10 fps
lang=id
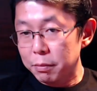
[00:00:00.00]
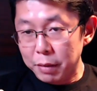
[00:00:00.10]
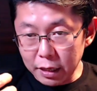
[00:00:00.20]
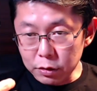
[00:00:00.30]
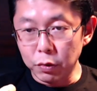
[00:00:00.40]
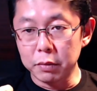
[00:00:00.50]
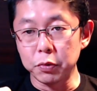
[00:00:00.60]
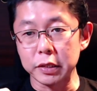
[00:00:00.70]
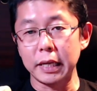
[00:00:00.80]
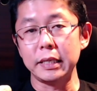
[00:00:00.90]
makan tuan
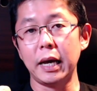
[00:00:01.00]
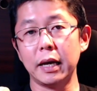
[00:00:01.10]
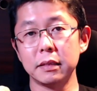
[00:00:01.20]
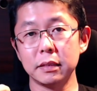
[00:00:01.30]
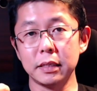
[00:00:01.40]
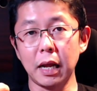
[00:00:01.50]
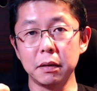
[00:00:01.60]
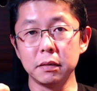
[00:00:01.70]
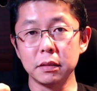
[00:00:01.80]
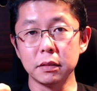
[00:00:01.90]
buat saya
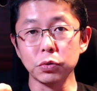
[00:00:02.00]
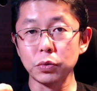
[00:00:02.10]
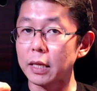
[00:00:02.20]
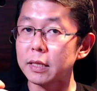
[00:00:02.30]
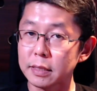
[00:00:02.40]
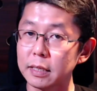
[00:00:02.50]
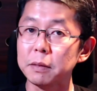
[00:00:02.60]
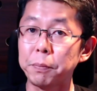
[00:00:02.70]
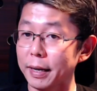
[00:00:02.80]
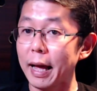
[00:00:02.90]
dan sudah
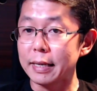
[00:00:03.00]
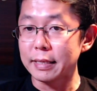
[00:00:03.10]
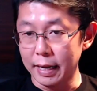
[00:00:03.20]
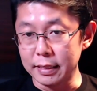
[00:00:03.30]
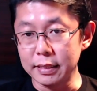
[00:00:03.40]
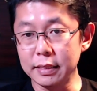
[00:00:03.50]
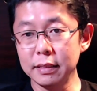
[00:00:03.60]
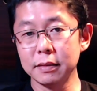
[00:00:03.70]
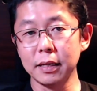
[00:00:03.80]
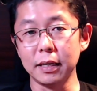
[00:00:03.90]
terjadi berkali-kali
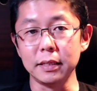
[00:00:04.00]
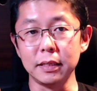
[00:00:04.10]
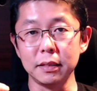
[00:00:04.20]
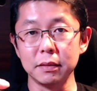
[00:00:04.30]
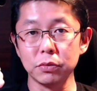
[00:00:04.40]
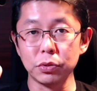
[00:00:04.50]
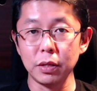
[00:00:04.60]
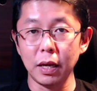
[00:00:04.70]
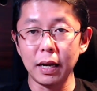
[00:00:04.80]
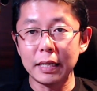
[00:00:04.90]
dari
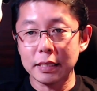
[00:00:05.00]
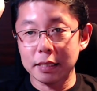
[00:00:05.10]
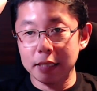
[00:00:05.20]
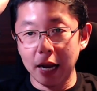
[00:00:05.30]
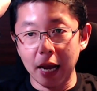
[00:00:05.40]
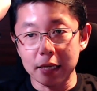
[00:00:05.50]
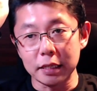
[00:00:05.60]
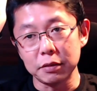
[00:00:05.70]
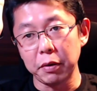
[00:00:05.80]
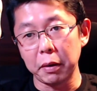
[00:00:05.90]
uh, list yang
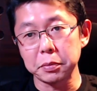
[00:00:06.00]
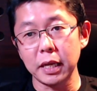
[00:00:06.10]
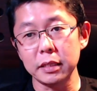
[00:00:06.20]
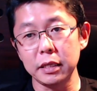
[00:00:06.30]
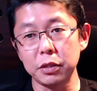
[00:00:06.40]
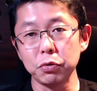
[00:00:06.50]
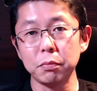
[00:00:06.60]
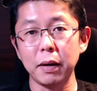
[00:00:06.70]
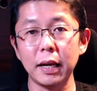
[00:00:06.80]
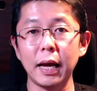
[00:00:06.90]
ada di website
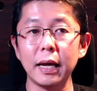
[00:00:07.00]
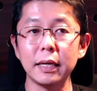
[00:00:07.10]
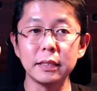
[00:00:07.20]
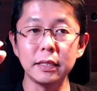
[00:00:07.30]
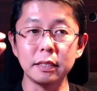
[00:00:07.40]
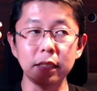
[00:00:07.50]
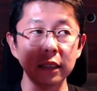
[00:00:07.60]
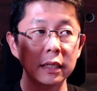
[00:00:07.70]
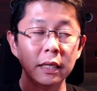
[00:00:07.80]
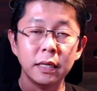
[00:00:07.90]
itu malah akhirnya
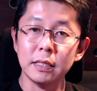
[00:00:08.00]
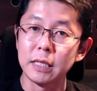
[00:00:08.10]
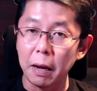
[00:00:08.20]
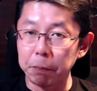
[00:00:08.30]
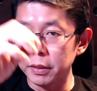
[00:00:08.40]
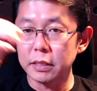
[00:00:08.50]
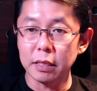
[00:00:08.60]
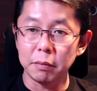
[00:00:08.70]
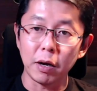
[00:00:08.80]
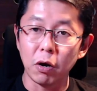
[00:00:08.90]
di Japri
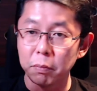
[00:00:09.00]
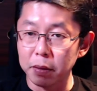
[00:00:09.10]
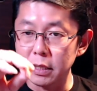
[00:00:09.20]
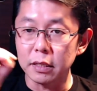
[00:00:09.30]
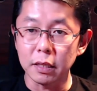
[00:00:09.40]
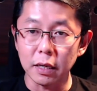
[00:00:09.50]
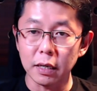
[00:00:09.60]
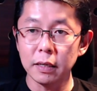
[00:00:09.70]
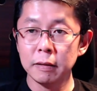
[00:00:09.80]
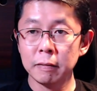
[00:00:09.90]
sama
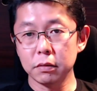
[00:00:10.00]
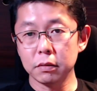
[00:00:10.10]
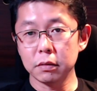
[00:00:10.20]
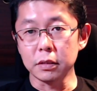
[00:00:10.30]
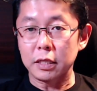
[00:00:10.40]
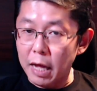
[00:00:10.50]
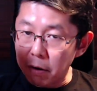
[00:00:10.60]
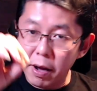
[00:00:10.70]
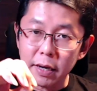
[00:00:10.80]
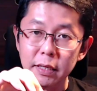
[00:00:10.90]
kompetitor
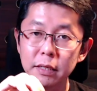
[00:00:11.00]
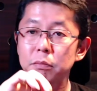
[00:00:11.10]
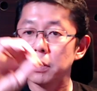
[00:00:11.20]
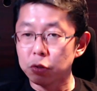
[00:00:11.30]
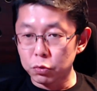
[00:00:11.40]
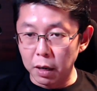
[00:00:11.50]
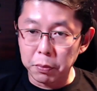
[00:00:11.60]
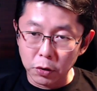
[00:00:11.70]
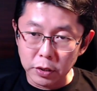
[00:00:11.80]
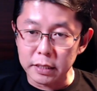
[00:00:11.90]
ditawarin menjual
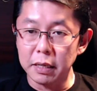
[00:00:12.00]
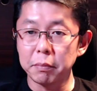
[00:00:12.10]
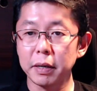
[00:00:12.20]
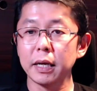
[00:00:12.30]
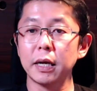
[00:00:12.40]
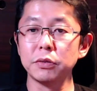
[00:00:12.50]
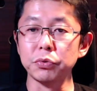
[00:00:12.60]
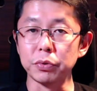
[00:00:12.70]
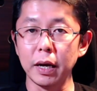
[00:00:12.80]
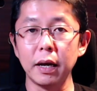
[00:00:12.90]
produknya mereka
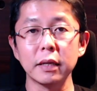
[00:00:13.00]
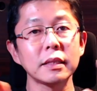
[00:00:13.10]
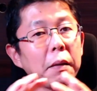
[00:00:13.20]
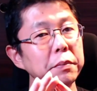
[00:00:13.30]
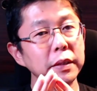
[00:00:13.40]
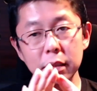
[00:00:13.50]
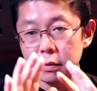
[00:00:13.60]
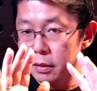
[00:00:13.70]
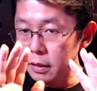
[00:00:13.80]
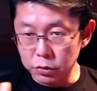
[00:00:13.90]
juga
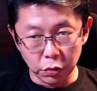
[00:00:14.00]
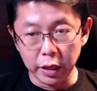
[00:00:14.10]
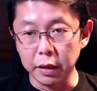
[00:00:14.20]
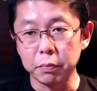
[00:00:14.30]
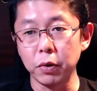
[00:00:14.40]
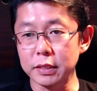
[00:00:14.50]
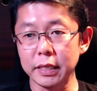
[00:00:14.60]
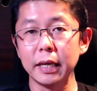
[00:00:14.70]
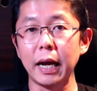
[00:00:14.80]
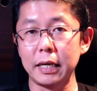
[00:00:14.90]
tapi it's okay buat
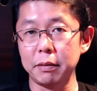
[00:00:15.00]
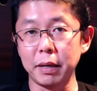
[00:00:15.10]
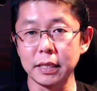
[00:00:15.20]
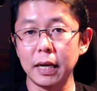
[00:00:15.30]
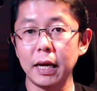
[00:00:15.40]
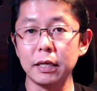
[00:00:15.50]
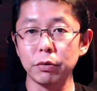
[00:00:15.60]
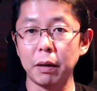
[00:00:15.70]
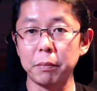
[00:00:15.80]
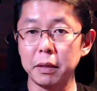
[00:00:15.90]
saya nggak ada masalah
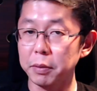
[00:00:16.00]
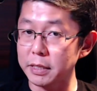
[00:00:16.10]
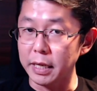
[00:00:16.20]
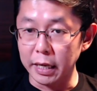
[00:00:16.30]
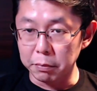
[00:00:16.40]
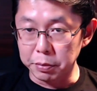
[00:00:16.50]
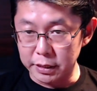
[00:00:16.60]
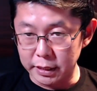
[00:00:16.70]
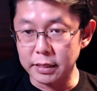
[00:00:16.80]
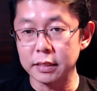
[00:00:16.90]
itu namanya persaingan
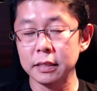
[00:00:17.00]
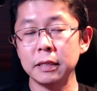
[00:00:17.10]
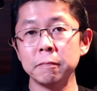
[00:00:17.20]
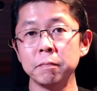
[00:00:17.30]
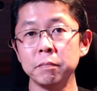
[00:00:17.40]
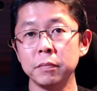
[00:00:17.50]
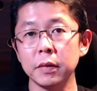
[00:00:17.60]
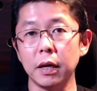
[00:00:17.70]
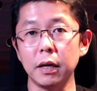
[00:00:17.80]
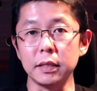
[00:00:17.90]
bisnis
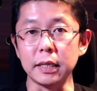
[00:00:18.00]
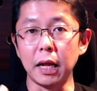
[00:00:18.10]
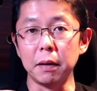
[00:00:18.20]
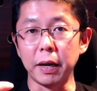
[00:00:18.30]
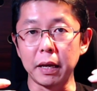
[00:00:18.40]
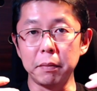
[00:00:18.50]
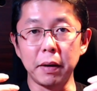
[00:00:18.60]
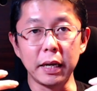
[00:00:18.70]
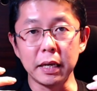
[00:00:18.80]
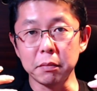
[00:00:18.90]
uh, tinggal
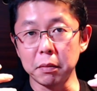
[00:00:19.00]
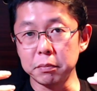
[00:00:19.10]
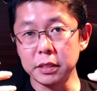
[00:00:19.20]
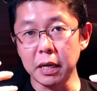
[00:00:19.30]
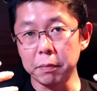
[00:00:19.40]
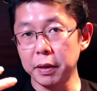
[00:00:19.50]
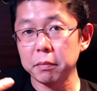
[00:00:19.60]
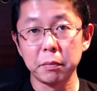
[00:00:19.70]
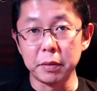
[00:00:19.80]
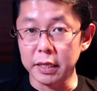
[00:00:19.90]
bagaimana yang siapa
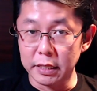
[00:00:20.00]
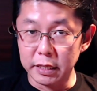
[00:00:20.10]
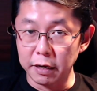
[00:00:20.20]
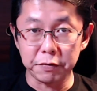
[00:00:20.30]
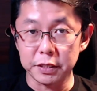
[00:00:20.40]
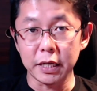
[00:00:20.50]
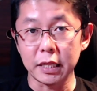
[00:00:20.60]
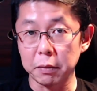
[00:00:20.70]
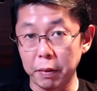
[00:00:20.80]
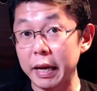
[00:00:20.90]
yang memberikan servis
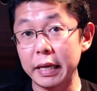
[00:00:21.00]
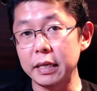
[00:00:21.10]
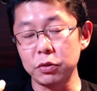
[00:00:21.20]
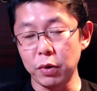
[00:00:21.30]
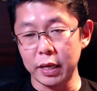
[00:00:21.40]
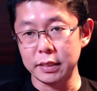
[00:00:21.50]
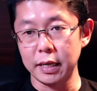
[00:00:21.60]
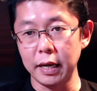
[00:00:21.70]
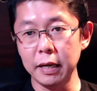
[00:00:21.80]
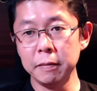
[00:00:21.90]
yang terbaik itu
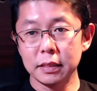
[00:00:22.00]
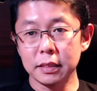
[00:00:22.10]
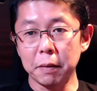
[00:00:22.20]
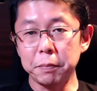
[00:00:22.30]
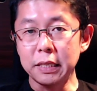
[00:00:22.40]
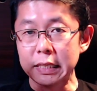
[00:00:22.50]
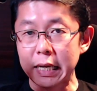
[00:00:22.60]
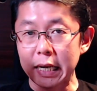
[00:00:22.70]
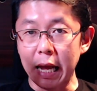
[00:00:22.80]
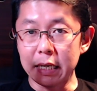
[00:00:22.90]
aja tapi
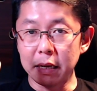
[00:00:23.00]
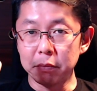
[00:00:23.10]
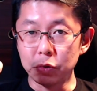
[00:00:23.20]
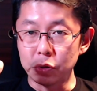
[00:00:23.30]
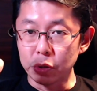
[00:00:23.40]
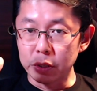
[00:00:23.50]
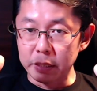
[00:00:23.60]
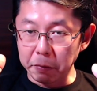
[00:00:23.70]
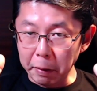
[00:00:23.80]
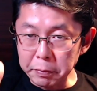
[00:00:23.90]
dengan Anda muncul
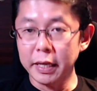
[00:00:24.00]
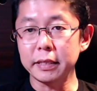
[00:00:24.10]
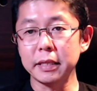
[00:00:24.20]
di website